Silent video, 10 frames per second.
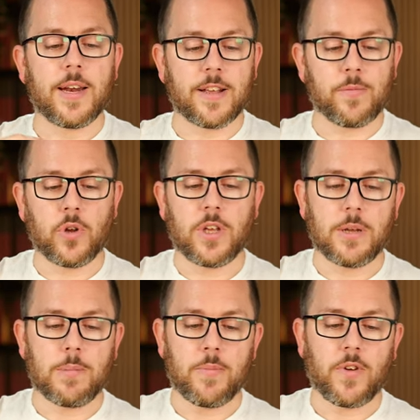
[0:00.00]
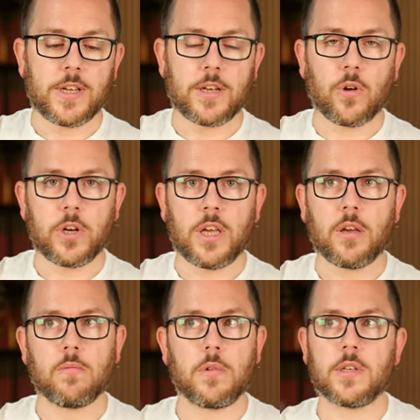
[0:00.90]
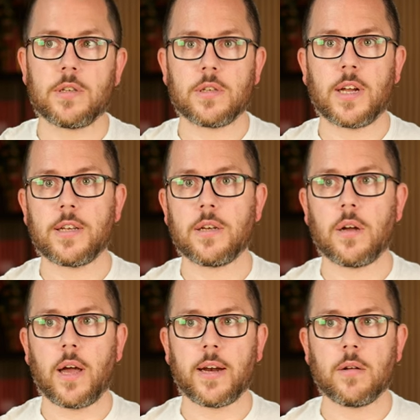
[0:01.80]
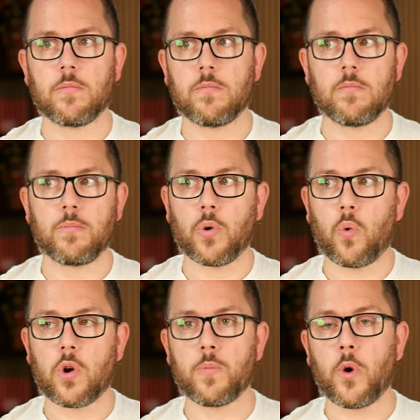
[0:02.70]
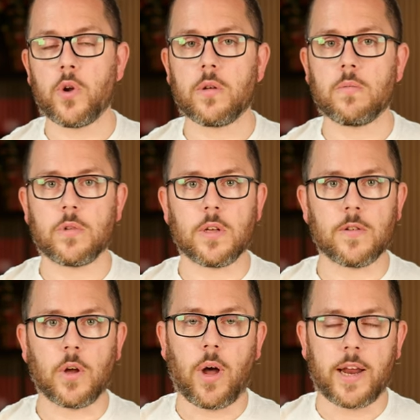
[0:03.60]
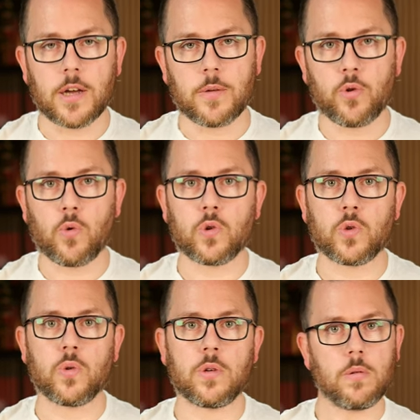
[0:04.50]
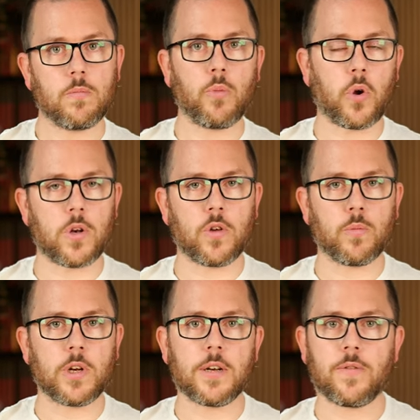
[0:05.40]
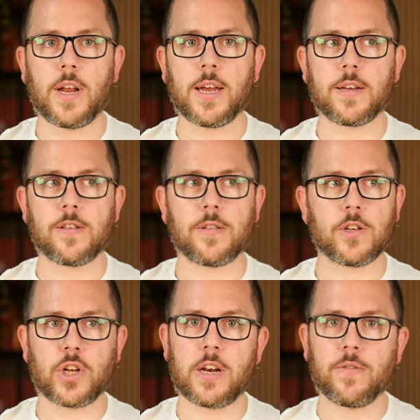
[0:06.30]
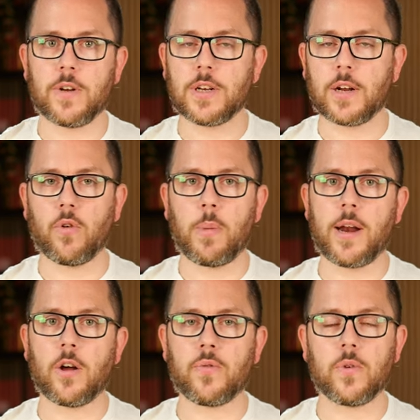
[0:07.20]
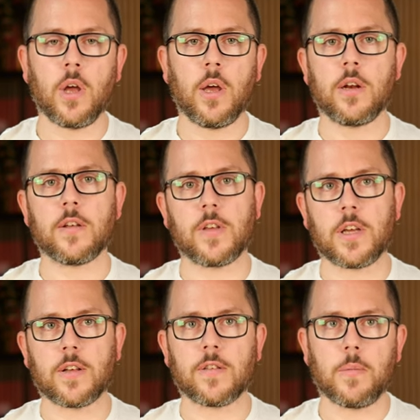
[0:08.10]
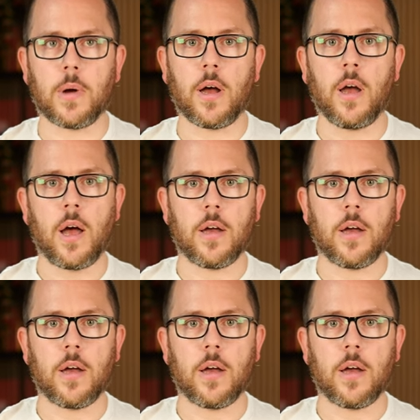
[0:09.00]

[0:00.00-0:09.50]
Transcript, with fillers: Das möchte ich in meinem Fall jedoch nicht, weil das ist halt hier ein Bürogebäude. Hier sind auch andere Büros und die möchten nicht unbedingt vielleicht, dass ständig, wenn die dran vorbeilaufen, dass ich das immer